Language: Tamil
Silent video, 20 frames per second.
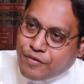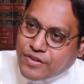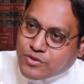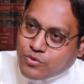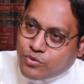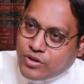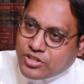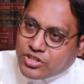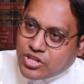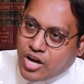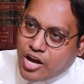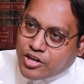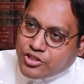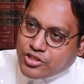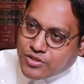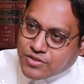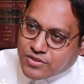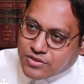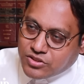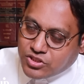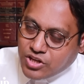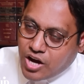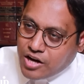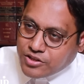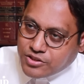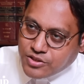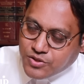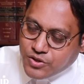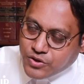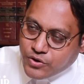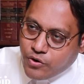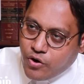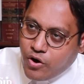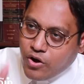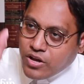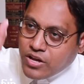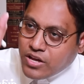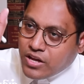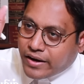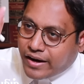அஃபன்ஸோட சார்ஜஸ் சார்ஜஸையும்
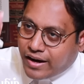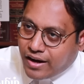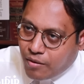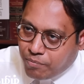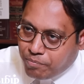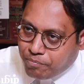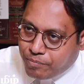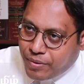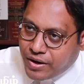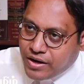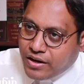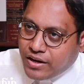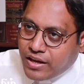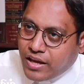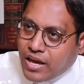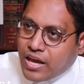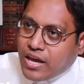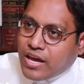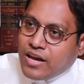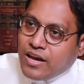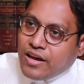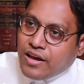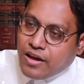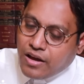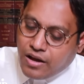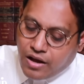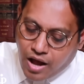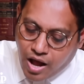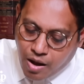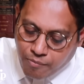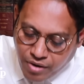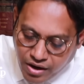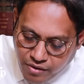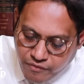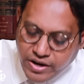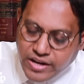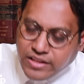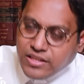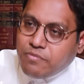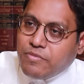கிளப் பண்ணி
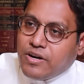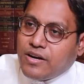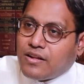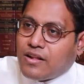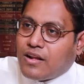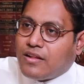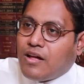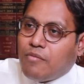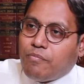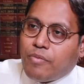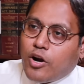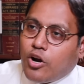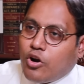அமர்வு நீதிமன்றத்தில் தான்